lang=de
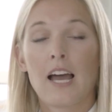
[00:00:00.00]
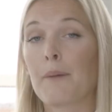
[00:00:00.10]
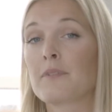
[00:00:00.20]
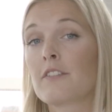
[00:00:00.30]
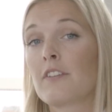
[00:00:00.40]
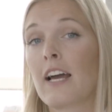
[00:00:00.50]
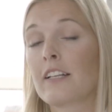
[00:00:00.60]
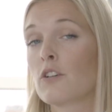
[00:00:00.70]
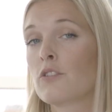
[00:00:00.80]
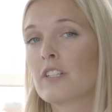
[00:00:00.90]
Haben sich
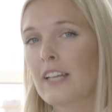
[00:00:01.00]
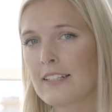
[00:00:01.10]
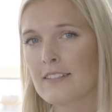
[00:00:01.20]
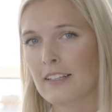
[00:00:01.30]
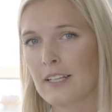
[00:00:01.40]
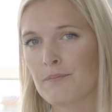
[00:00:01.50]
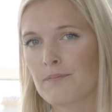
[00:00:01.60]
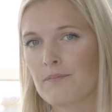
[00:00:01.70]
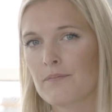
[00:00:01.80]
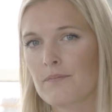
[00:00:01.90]
vielleicht auch neue Trends ergeben?
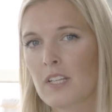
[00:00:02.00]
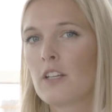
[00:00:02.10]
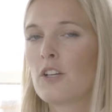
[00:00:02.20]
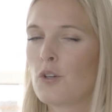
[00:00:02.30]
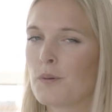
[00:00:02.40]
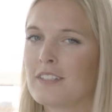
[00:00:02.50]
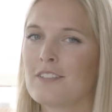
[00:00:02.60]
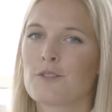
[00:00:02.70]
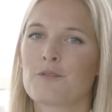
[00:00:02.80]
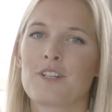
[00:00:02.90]
Über
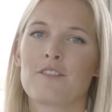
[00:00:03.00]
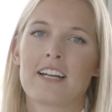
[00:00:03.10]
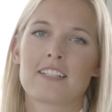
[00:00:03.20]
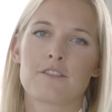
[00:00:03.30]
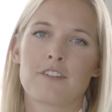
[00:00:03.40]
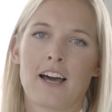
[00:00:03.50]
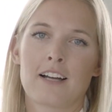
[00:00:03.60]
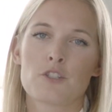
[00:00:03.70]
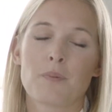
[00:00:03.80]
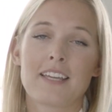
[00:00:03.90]
diese und viele weitere
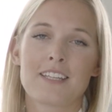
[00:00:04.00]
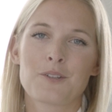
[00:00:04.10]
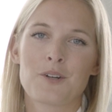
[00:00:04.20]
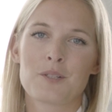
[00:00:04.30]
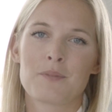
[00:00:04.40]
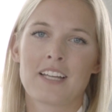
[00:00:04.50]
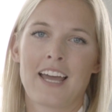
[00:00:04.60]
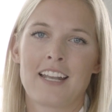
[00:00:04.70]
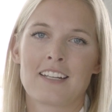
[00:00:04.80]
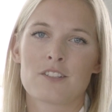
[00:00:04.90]
Fragen spreche ich heute mit Kai
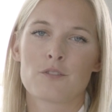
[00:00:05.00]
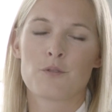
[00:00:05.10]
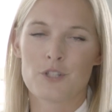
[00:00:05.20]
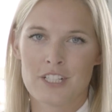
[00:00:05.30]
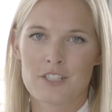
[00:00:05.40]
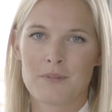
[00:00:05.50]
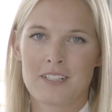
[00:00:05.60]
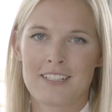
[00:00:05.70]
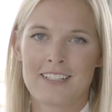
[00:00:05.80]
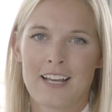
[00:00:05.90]
Enders,
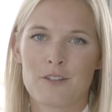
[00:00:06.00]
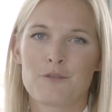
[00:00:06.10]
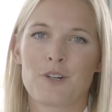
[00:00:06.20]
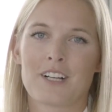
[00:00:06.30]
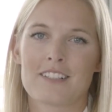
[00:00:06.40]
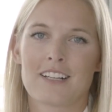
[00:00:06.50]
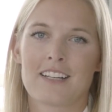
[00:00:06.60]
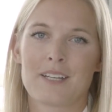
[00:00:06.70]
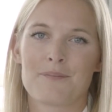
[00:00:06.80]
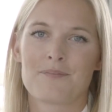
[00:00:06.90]
Vorstandsmitglied der und Völkers
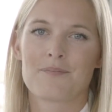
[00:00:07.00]
AG.